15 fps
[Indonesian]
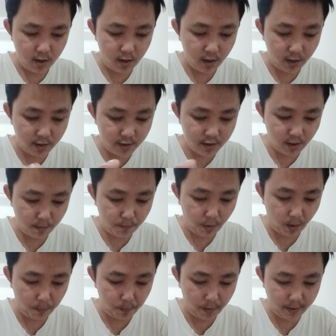dengan
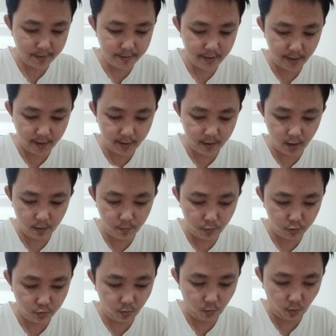sampah plastik dan
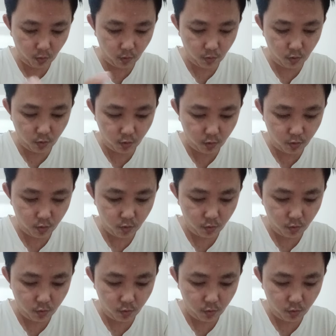puntung rokok.